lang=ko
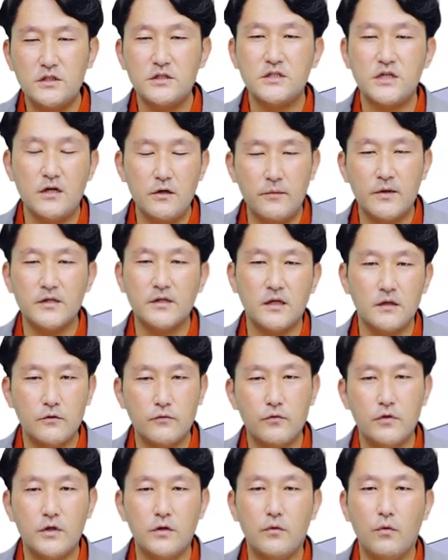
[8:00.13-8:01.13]
흑자를
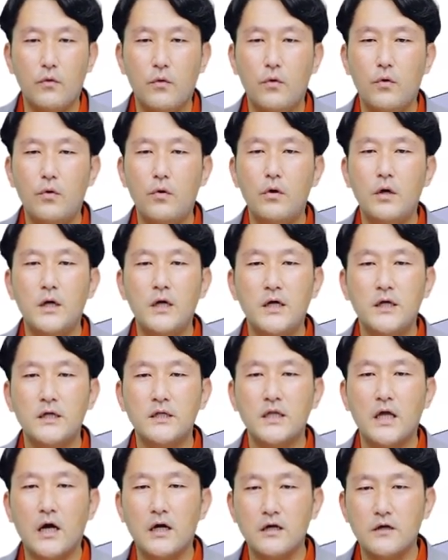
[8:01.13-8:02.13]
봤다는 소리고
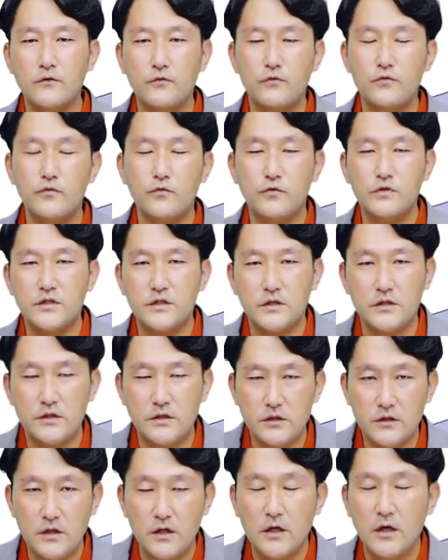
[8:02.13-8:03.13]
단기 순
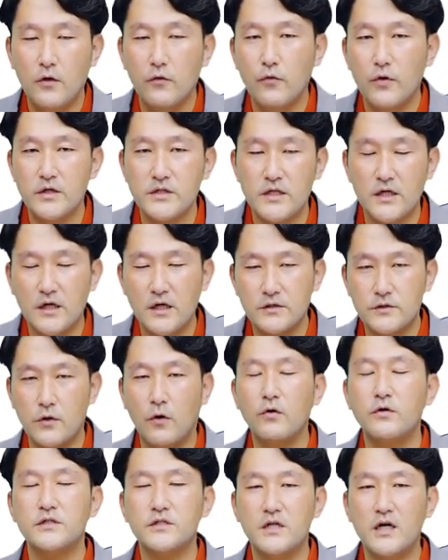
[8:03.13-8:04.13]
손실은 회사가
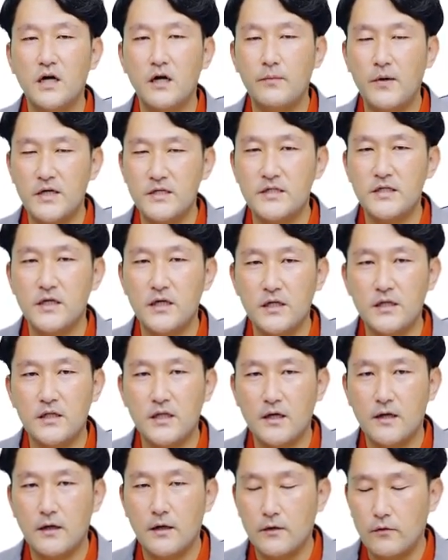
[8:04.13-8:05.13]
적자가
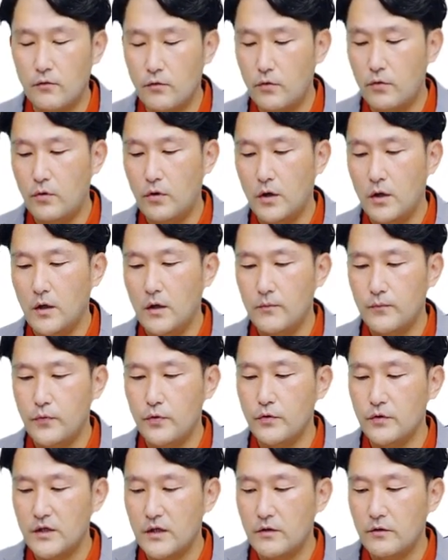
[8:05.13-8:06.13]
발생했다라고
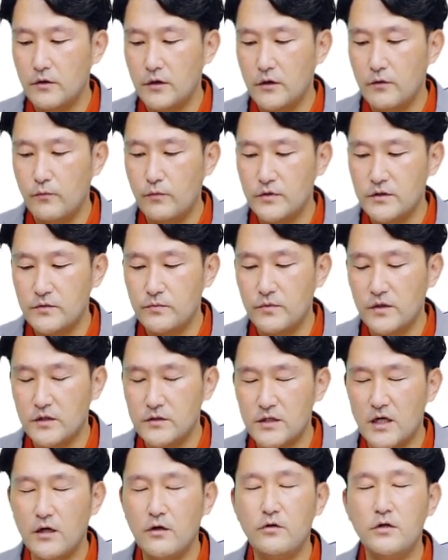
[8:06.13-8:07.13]
표현한 거라고 보시면
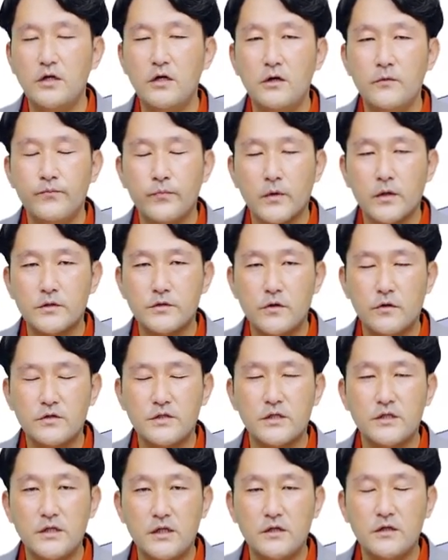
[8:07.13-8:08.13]
되겠죠. 당연히
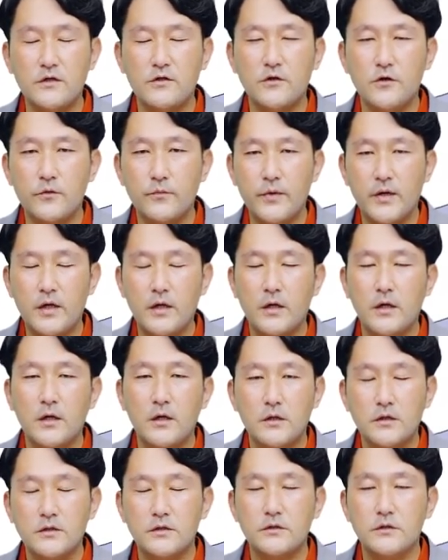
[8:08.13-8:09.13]
적자는 기업의
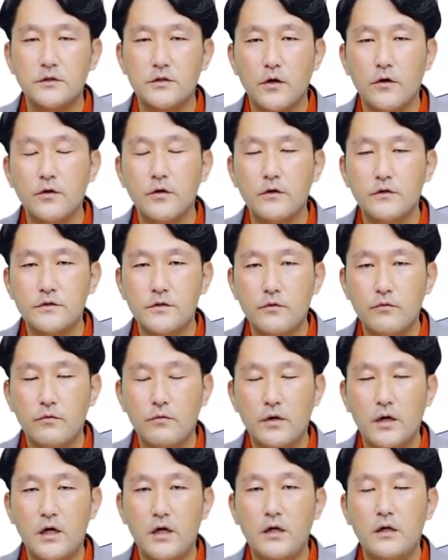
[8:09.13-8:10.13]
그 경영
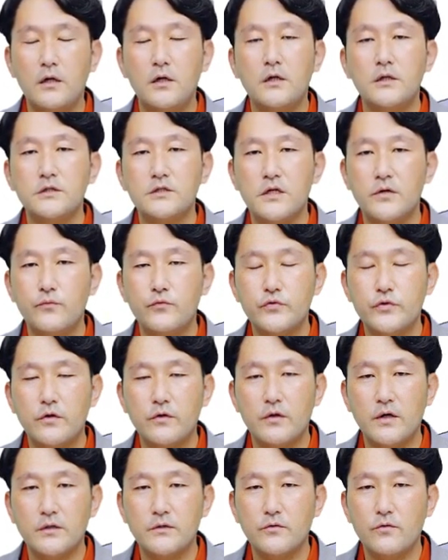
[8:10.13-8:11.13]
성과, 재무
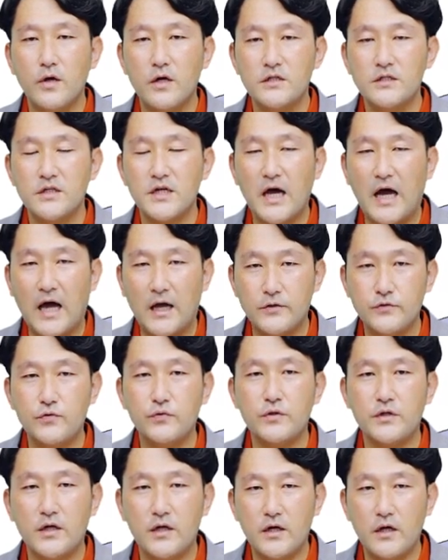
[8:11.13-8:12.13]
성과는 굉장히 안
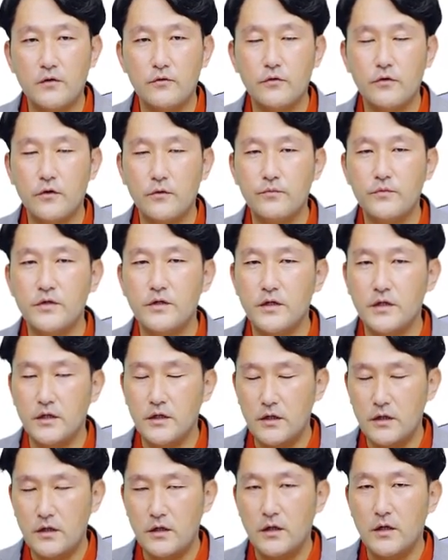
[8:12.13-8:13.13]
좋다라고
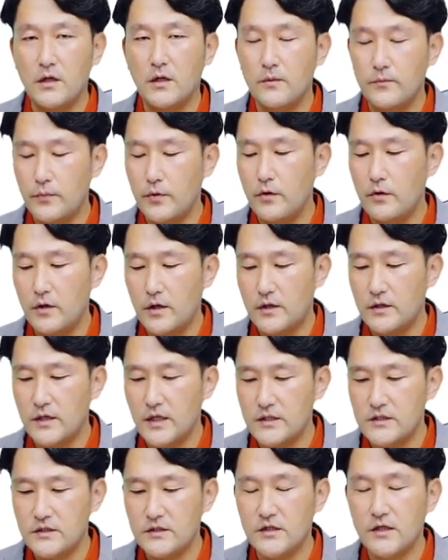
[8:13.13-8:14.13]
여러분들이
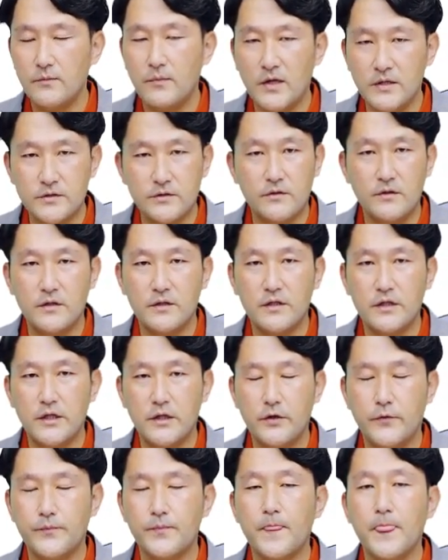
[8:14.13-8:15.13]
평가를 하시는 게 맞을 것
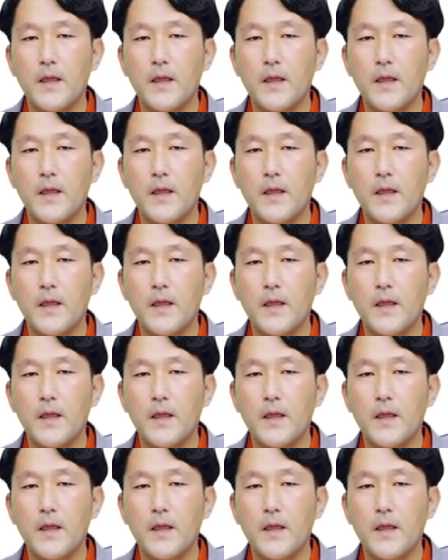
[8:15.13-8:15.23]
같아요.